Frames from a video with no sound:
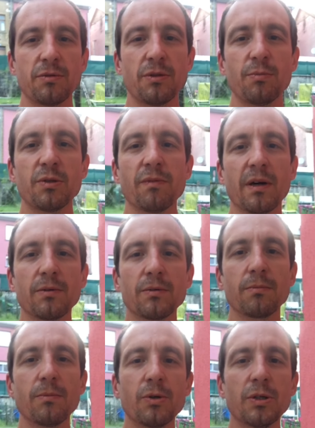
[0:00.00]
YouTube où je vous
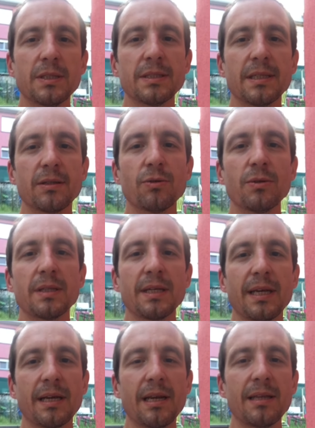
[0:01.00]
raconte mon quotidien de
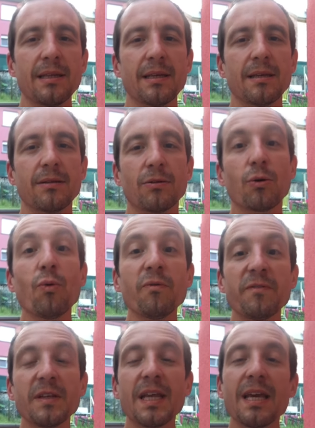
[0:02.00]
triathlète
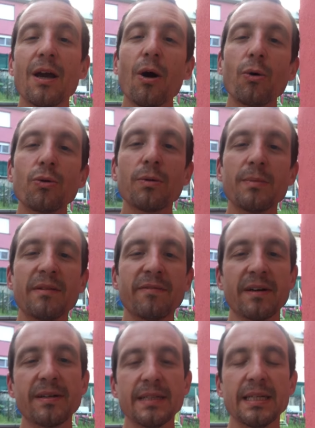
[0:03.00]
confiné en 2020.